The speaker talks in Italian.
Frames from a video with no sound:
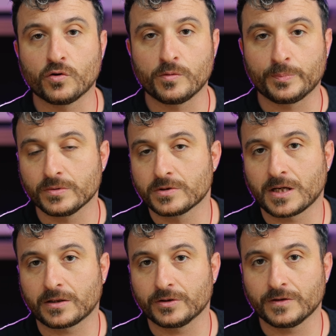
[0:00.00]
di colpi un
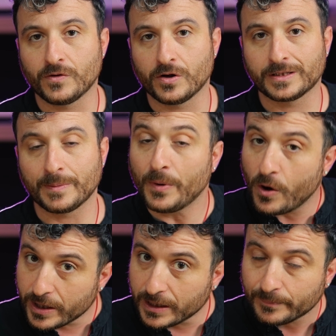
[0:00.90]
sacco di volte.
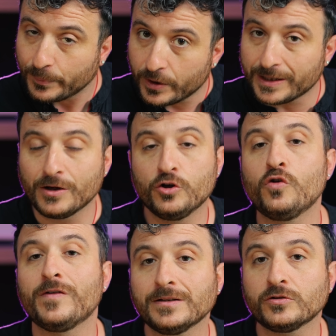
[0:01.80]
Poi, poi nel
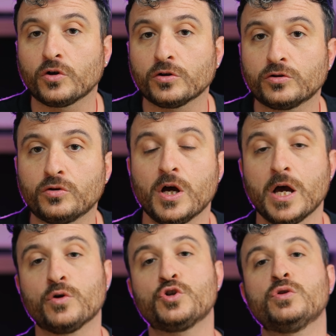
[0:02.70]

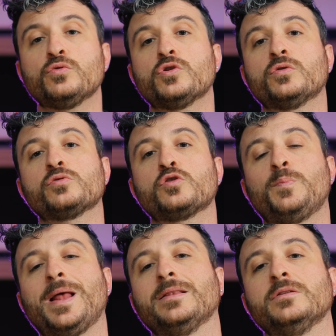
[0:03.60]
98 è uscito un gioco
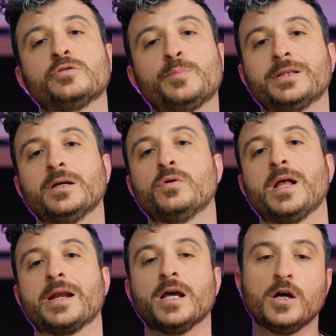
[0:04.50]
splendido,
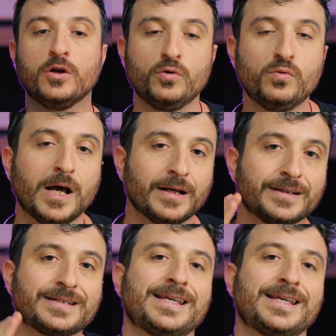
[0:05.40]
spettacolare, Lula the